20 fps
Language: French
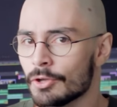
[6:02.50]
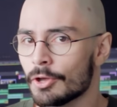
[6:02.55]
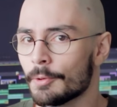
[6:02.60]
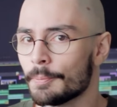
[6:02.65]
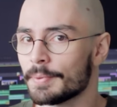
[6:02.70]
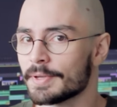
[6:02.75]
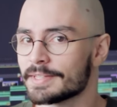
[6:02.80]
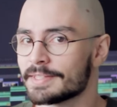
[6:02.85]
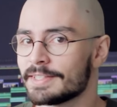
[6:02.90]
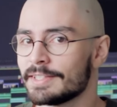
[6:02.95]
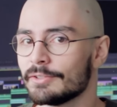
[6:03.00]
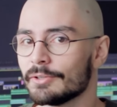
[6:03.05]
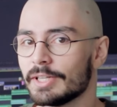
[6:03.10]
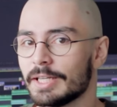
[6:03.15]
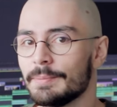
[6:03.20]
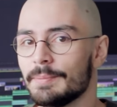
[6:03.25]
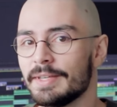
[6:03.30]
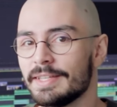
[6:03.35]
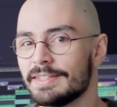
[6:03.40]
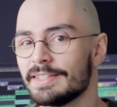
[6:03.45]
heures passées dans
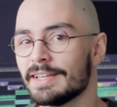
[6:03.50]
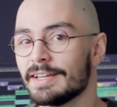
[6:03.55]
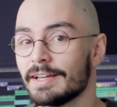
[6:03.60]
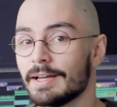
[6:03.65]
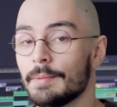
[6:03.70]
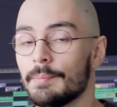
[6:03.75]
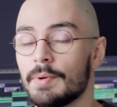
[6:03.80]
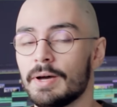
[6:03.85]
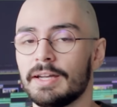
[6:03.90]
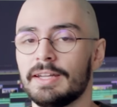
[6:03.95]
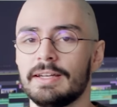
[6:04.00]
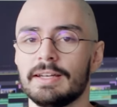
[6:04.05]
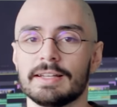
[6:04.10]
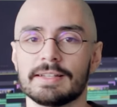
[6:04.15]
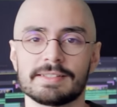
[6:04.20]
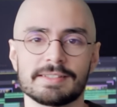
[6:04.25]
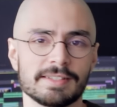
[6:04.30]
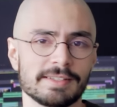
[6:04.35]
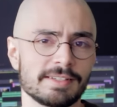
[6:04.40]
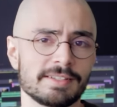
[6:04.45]
les médias à parler de
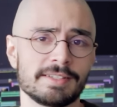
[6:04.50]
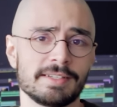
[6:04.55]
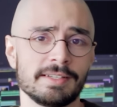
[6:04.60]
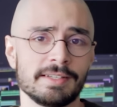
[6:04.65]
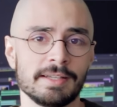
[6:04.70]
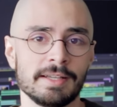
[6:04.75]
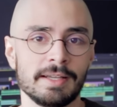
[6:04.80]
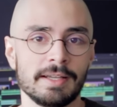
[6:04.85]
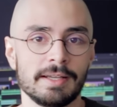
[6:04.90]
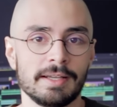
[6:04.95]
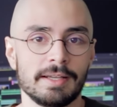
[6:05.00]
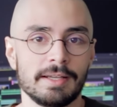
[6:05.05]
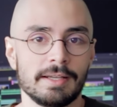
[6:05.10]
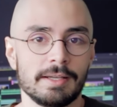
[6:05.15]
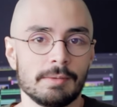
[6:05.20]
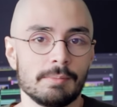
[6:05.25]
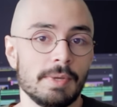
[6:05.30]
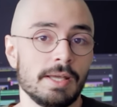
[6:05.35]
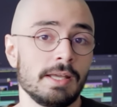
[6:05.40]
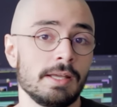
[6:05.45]
la 5G,
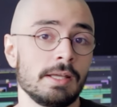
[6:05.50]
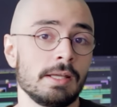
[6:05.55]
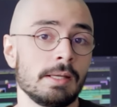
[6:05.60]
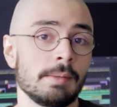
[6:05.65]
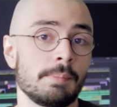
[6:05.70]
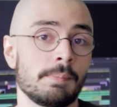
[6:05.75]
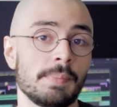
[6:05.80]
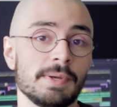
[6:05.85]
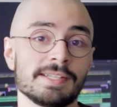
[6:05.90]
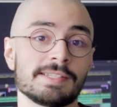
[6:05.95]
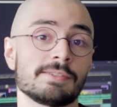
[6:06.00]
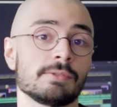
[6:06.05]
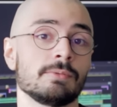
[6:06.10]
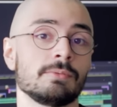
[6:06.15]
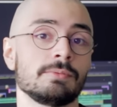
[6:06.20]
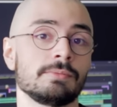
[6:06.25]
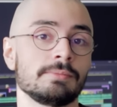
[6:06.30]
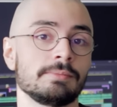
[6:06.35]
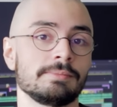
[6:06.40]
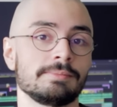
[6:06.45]
mais
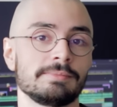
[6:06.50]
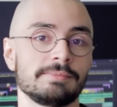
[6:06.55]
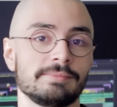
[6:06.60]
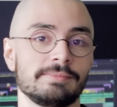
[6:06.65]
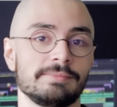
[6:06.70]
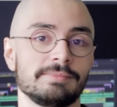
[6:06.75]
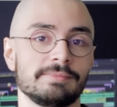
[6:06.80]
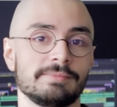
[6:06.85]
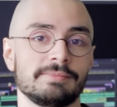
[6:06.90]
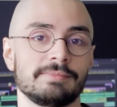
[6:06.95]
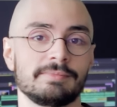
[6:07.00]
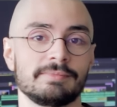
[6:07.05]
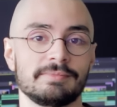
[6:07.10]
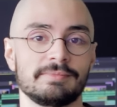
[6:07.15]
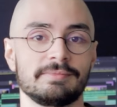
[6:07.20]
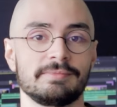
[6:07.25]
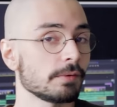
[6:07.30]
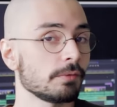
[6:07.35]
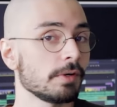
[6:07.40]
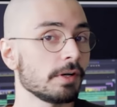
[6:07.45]
passons. Il
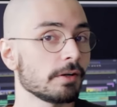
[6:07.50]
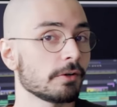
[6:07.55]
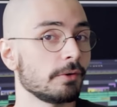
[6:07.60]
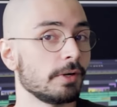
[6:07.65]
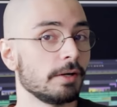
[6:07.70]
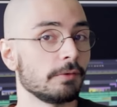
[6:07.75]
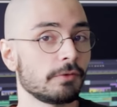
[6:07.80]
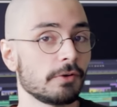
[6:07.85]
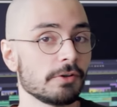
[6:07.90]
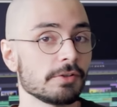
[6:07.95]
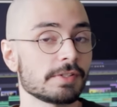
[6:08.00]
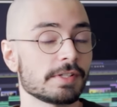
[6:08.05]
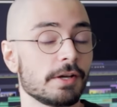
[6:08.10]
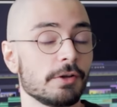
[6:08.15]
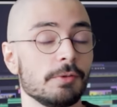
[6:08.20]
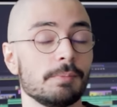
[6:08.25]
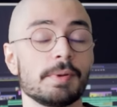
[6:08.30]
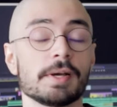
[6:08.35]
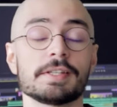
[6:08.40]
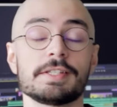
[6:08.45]
faut savoir que la France
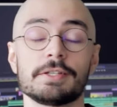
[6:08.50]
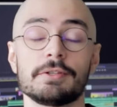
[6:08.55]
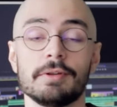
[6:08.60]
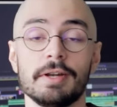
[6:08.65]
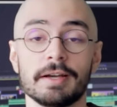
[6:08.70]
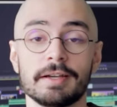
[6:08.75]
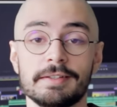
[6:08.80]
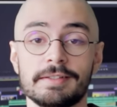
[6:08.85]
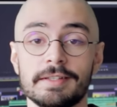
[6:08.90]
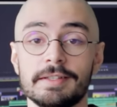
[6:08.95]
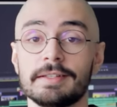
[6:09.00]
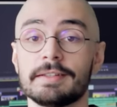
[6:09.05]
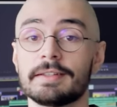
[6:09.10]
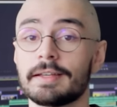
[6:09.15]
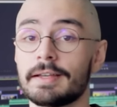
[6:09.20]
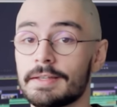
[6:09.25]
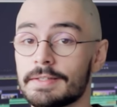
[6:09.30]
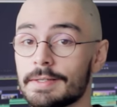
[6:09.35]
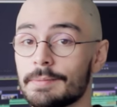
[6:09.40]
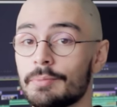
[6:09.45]
a une particularité
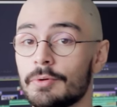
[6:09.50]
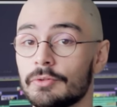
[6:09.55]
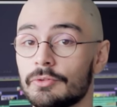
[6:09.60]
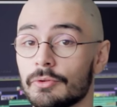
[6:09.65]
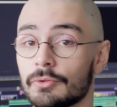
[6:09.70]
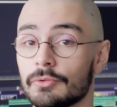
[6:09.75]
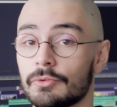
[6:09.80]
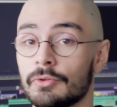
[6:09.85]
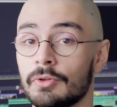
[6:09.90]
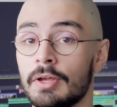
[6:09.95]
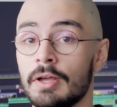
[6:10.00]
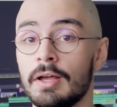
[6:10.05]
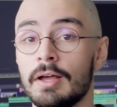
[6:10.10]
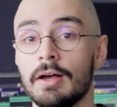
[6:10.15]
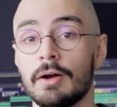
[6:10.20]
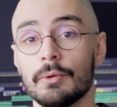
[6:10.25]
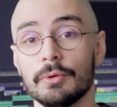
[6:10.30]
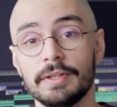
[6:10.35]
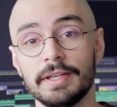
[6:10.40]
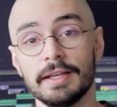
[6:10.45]
très importante.
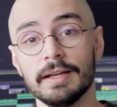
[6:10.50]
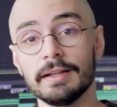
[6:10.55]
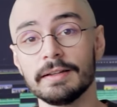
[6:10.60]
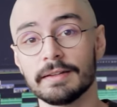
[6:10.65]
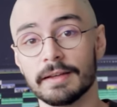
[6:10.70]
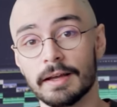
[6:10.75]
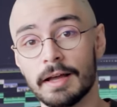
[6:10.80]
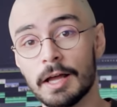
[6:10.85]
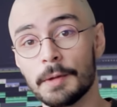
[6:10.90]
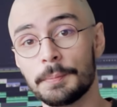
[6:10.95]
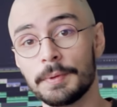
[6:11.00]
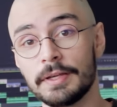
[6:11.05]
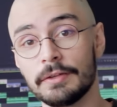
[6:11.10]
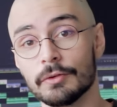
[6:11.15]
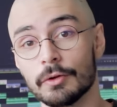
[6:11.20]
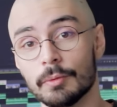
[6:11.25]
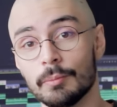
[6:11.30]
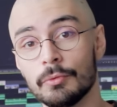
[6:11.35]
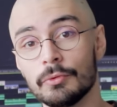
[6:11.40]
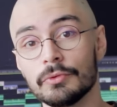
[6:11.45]
On est un des rares pays
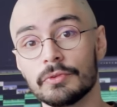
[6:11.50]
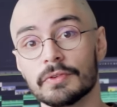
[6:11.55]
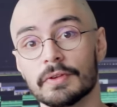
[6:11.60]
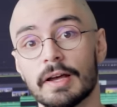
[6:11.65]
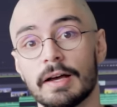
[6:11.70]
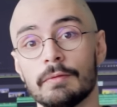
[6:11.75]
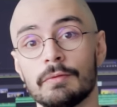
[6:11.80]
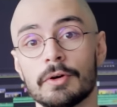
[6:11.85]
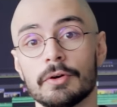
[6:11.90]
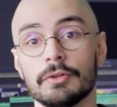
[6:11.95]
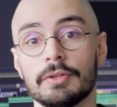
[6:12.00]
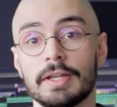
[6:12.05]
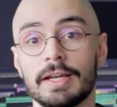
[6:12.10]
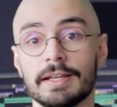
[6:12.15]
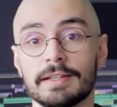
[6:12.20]
dans le monde à avoir une